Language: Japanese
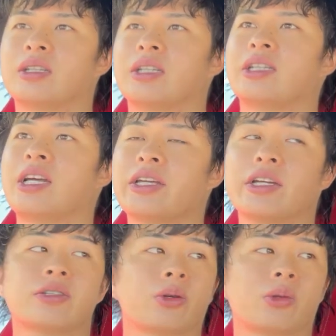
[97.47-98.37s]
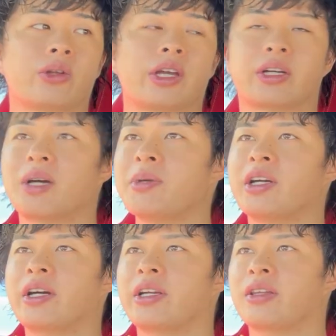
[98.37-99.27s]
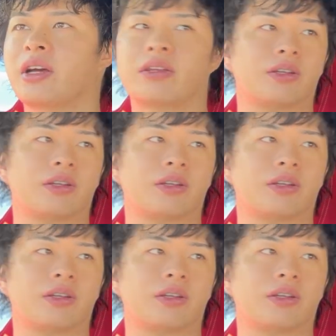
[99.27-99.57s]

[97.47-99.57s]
ね最近ちょっとね髪変えた